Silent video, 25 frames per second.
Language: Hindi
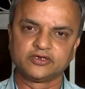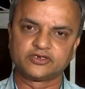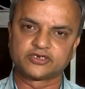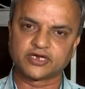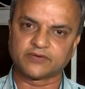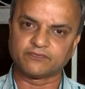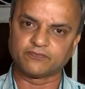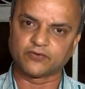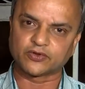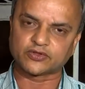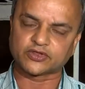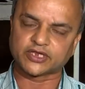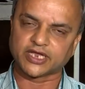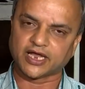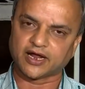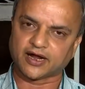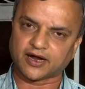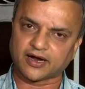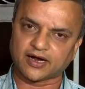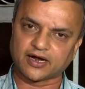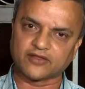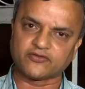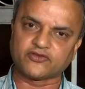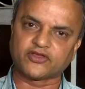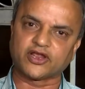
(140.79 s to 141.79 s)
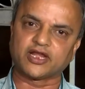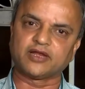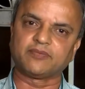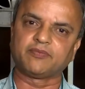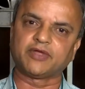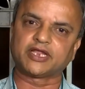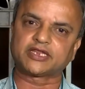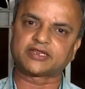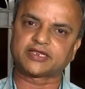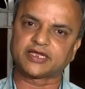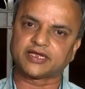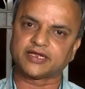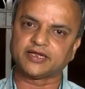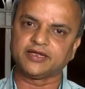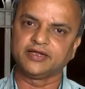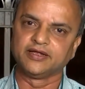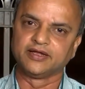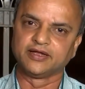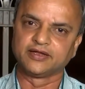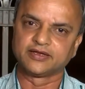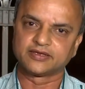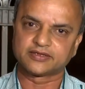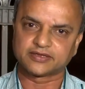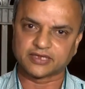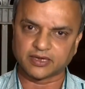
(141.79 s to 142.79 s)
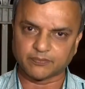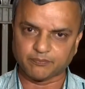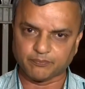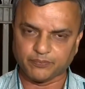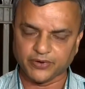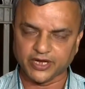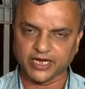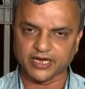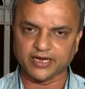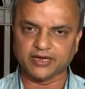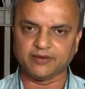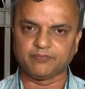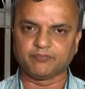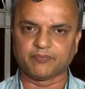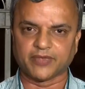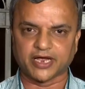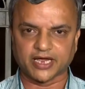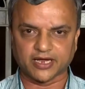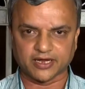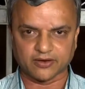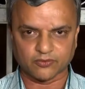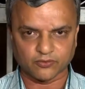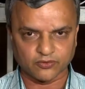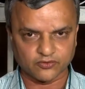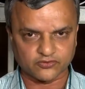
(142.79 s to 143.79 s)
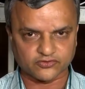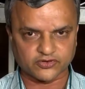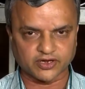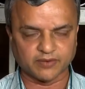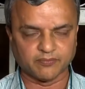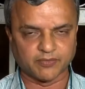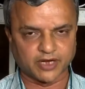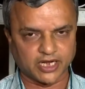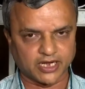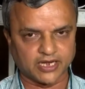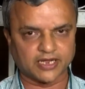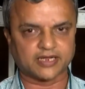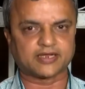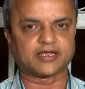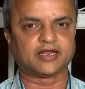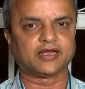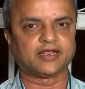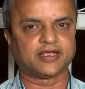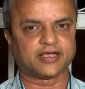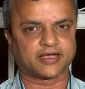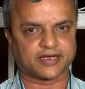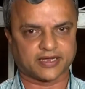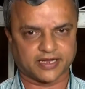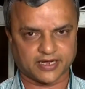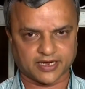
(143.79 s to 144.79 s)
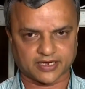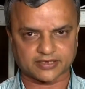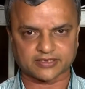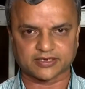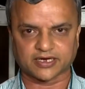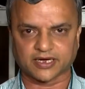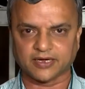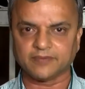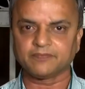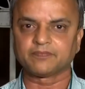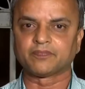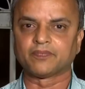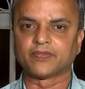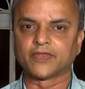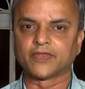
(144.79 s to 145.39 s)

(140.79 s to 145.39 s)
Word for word: जब वो तिहाड़ जेल में थे तब भी मैं उनसे मिलने के लिए गया था